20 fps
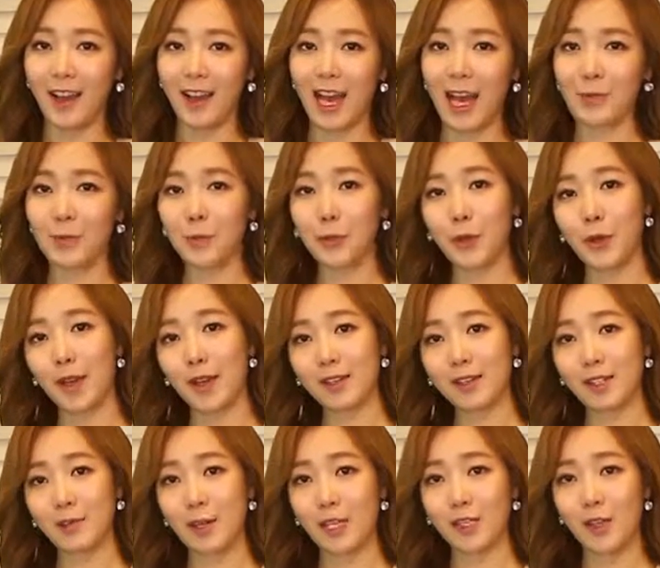앞으로의
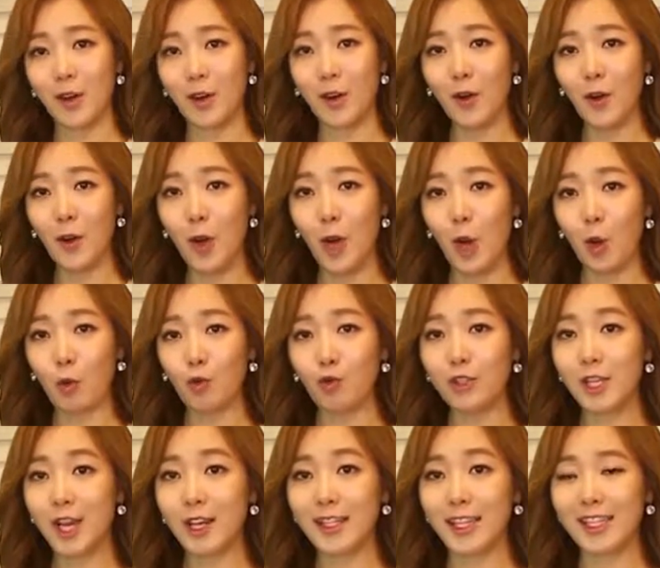학습에서
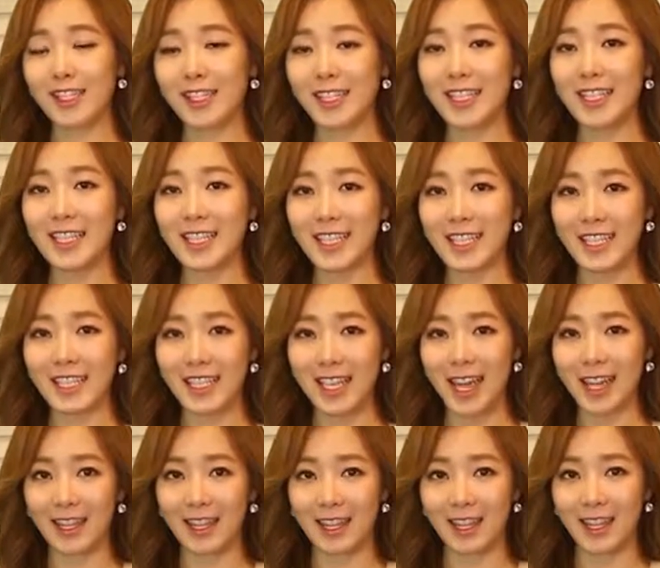우산에 쓴
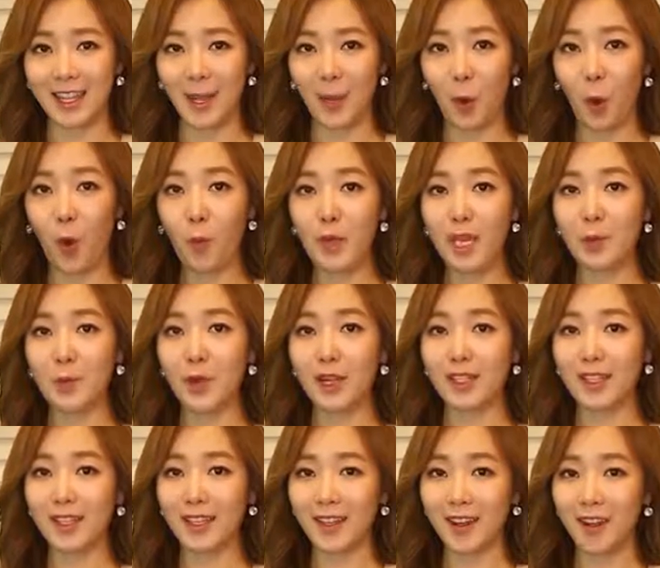칭찬, 고민
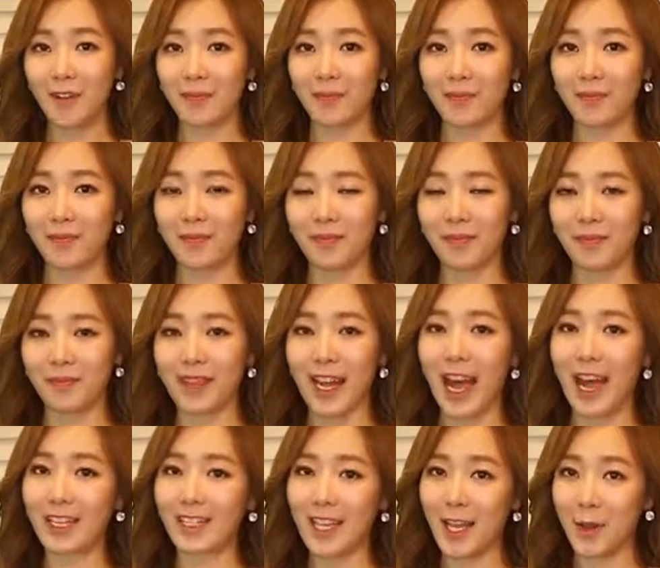월드컵,
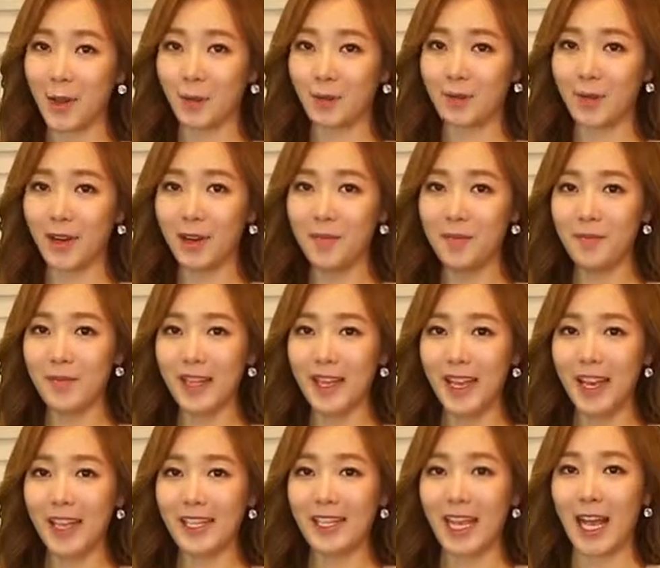나 사용법,
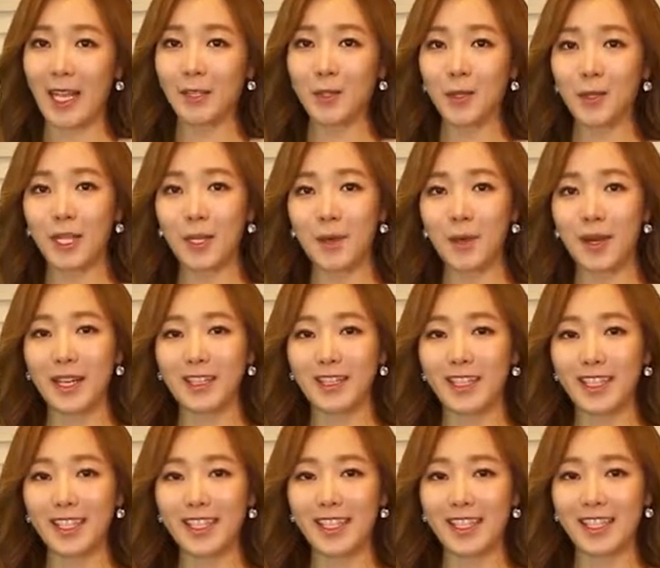잔소리로
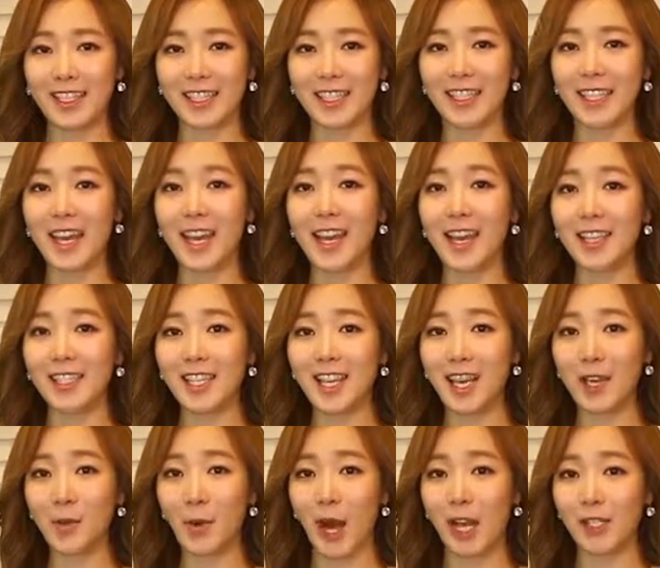만드는 지혜의
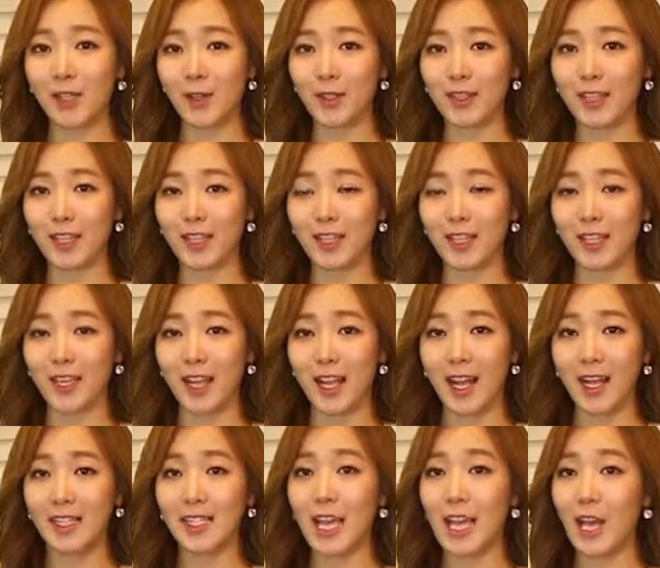책 과정들을
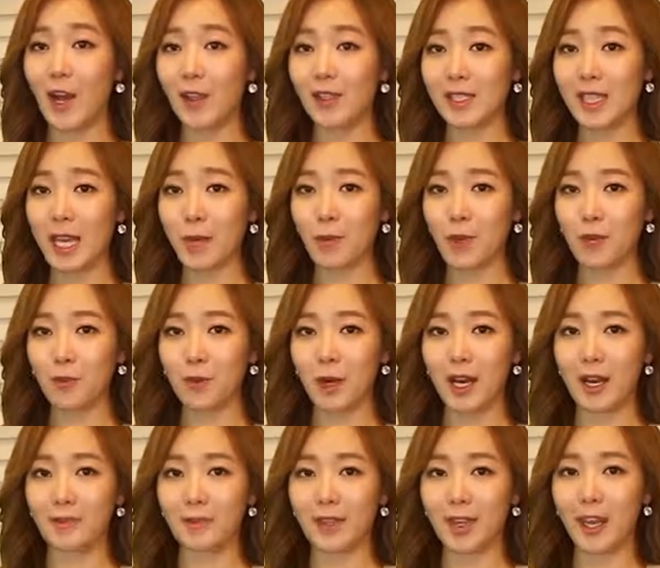재현 상황과
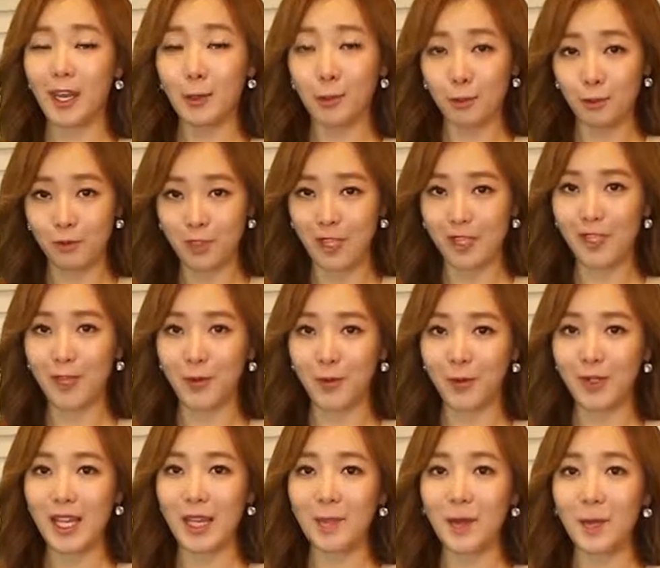함께
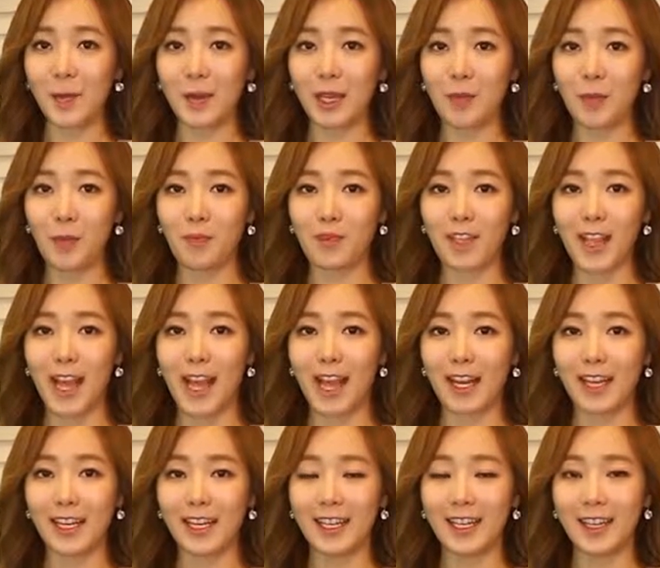구체적으로 살펴보게
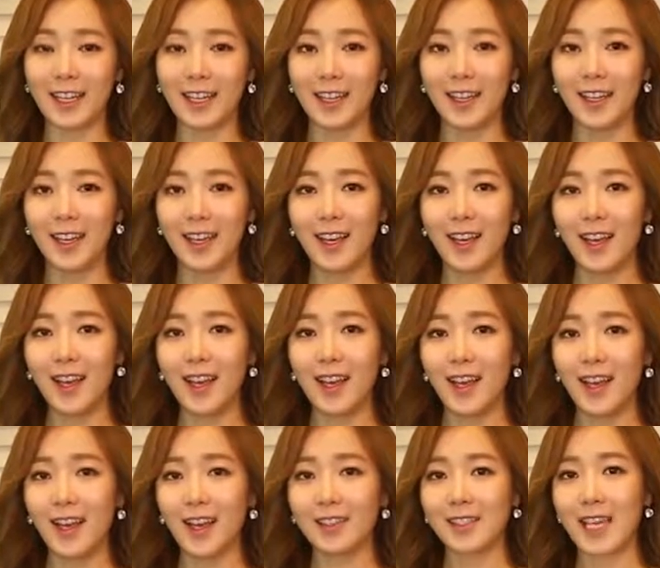됩니다.
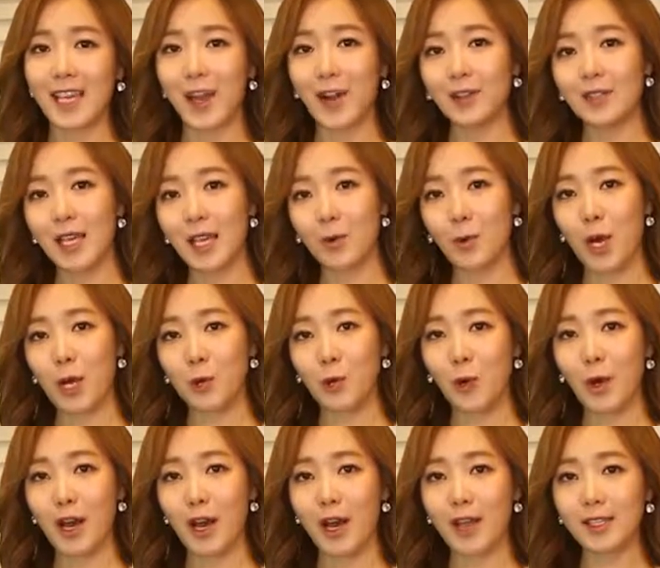재현
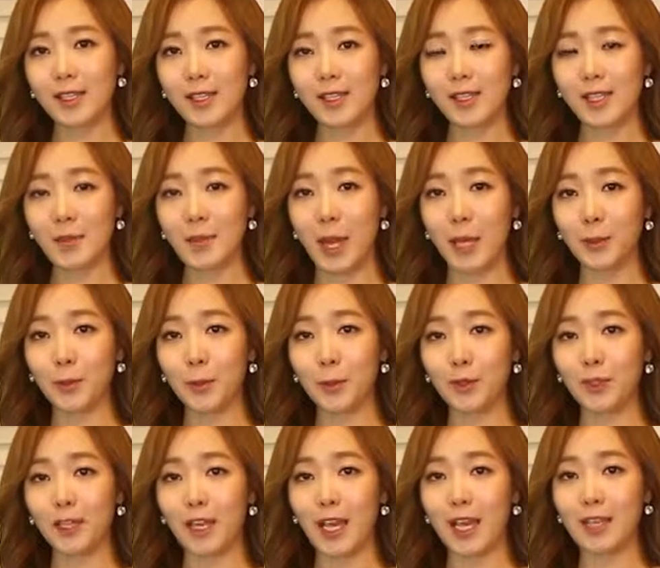상황과 실제
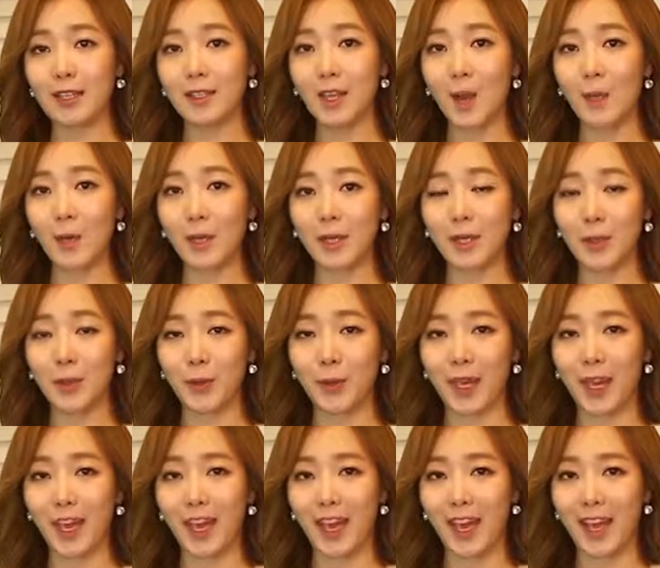멘토들의 인터뷰를
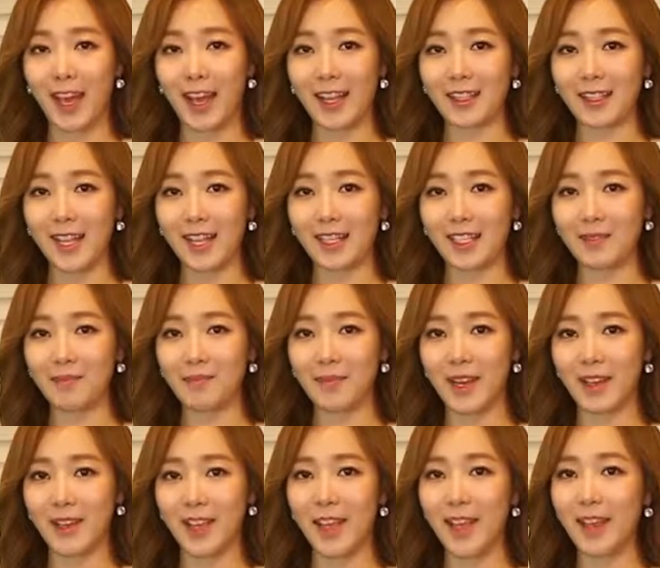통해
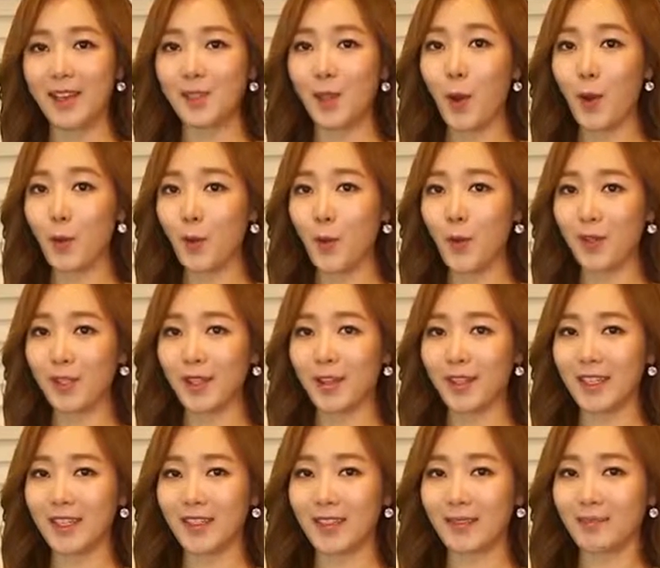자신만의
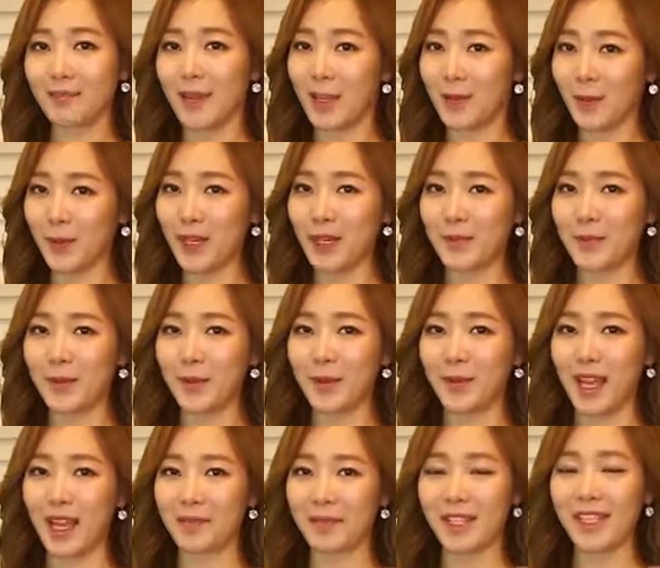성공적인 멘토링
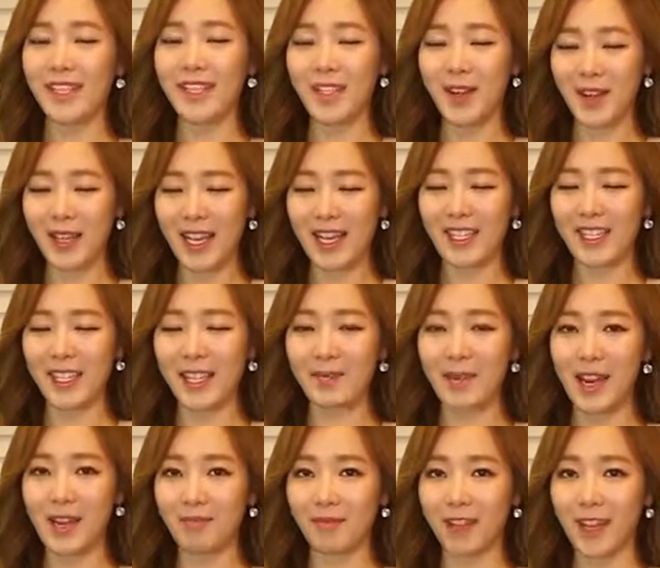프로그램을 설계하시길
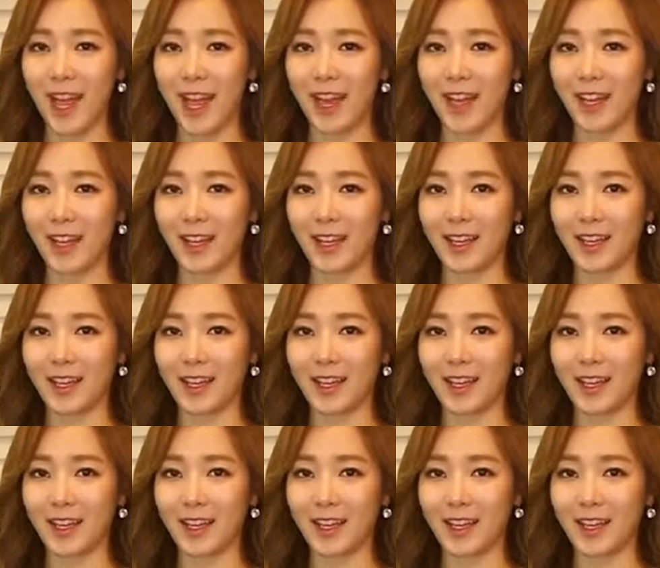바랍니다.